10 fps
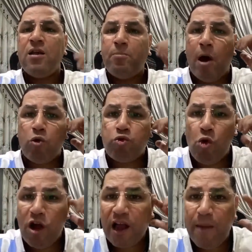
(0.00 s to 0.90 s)

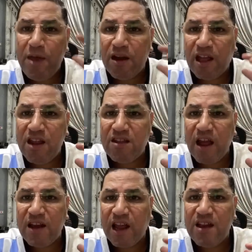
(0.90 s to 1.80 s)
موضوع كبير
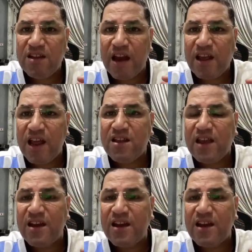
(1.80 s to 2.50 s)
جدا جدا جدا